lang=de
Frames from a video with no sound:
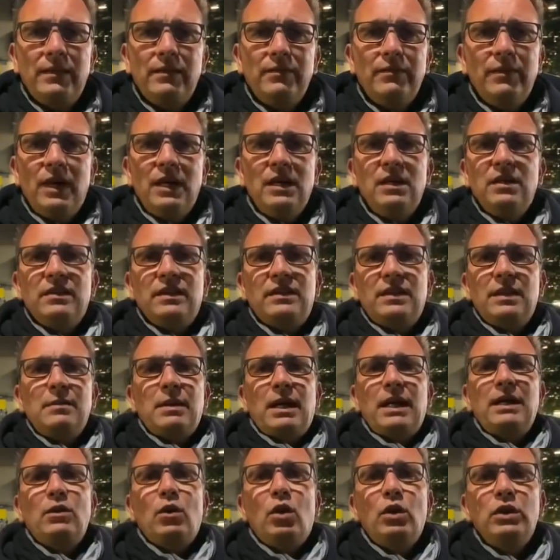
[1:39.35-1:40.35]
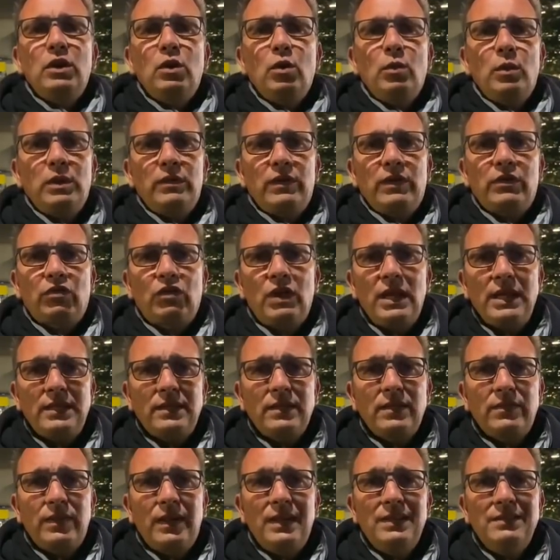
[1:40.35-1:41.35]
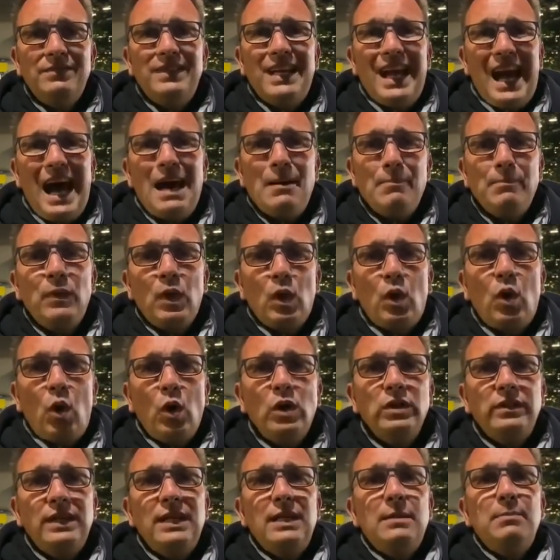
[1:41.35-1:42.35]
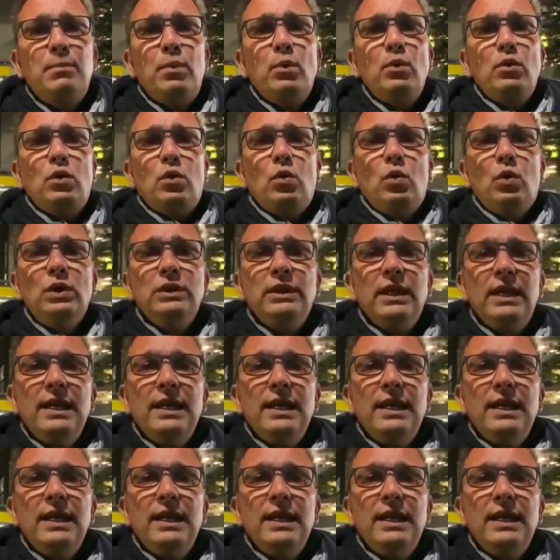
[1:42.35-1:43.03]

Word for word: Weil er sagte, ich rede heute über was Schlechtes, weil wir haben doch heute hier einen Punkt geholt.